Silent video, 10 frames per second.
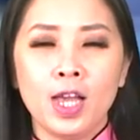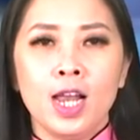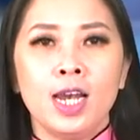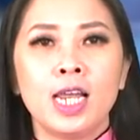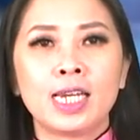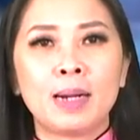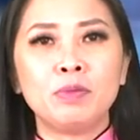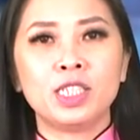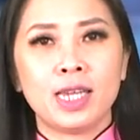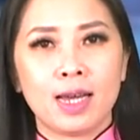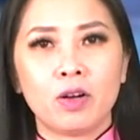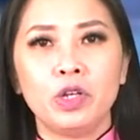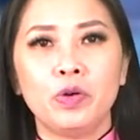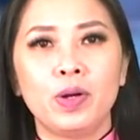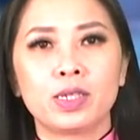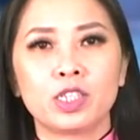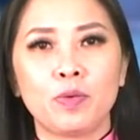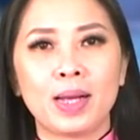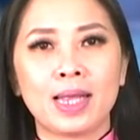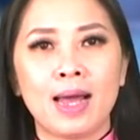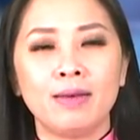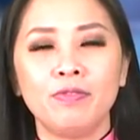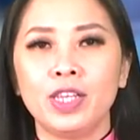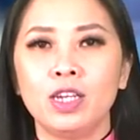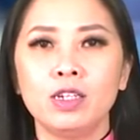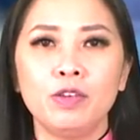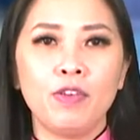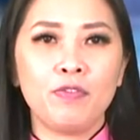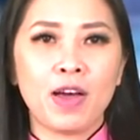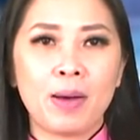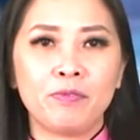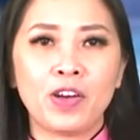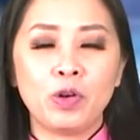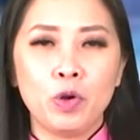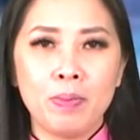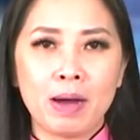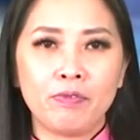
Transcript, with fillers: Lệnh cấm sẽ có hiệu lực sau 3 tháng và những người vi phạm phải đối mặt